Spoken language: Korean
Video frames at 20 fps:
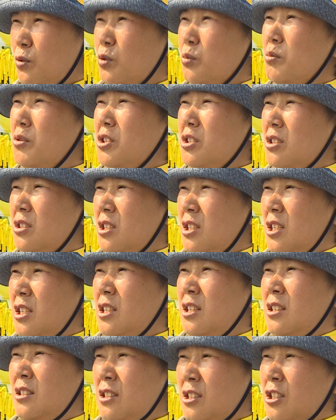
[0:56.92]

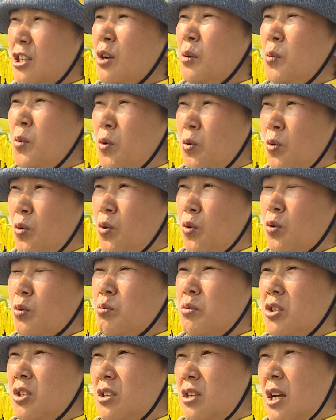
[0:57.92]
국민들이 지켜보고
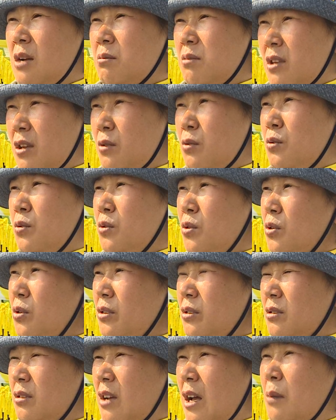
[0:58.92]
국민들이
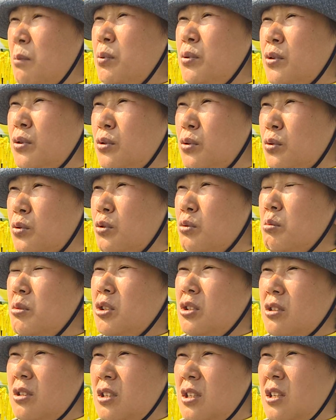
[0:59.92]
함께했고 앞으로도
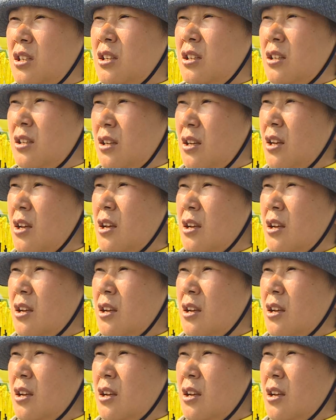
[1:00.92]
국민들이